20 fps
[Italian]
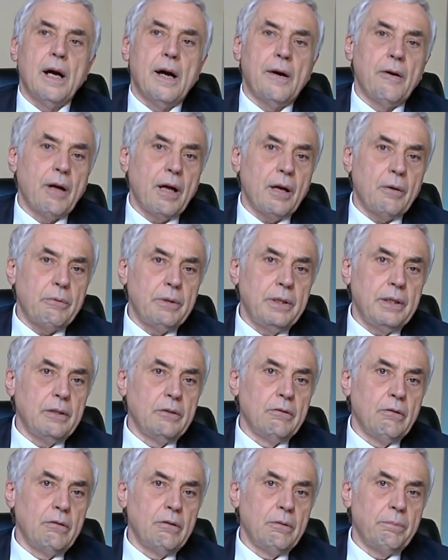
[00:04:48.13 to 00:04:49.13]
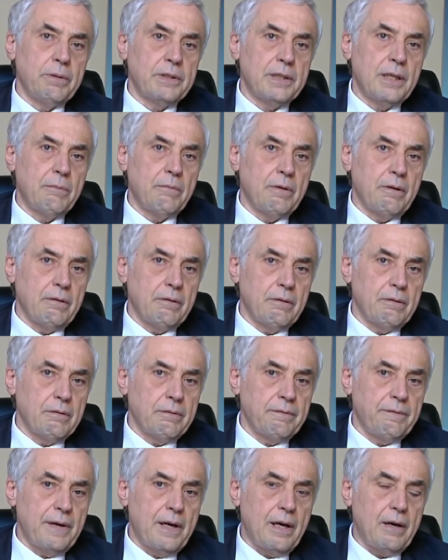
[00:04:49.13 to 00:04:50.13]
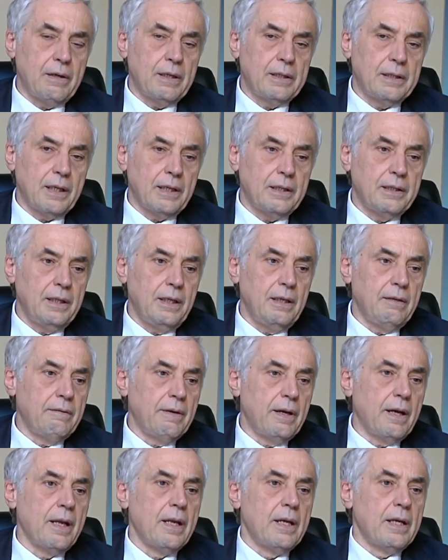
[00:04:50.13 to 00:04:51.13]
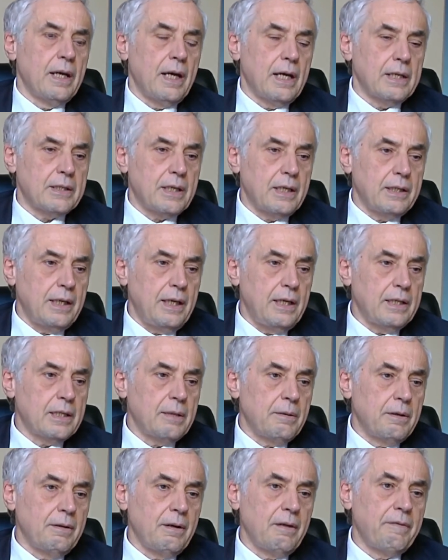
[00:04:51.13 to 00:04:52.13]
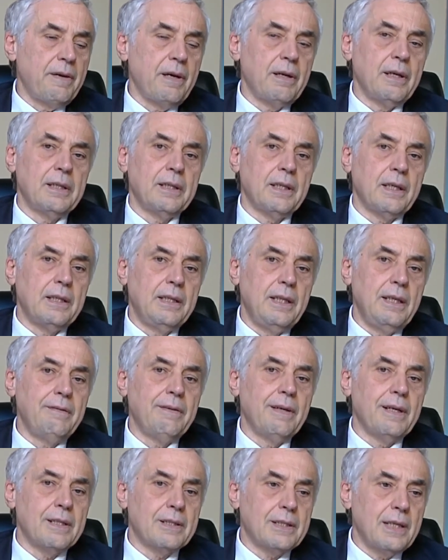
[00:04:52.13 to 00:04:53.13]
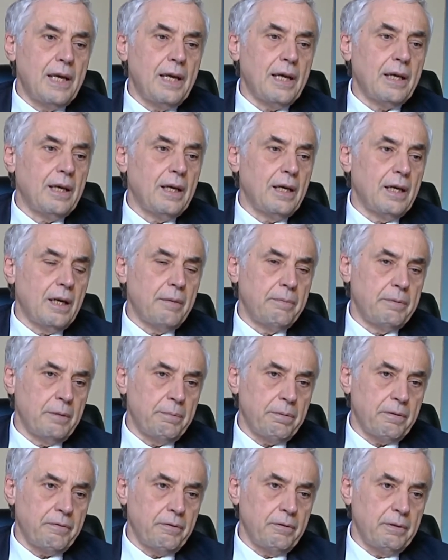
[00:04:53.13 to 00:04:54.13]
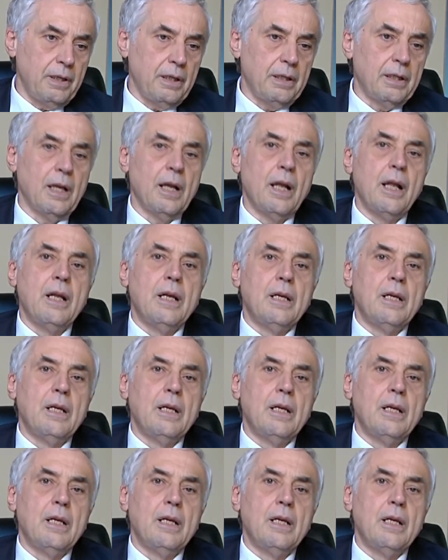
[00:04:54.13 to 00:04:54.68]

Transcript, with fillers: Allora qui noi non possiamo eh, fare una trattativa a scadenza, ma dobbiamo fare una trattativa seria e approfondita.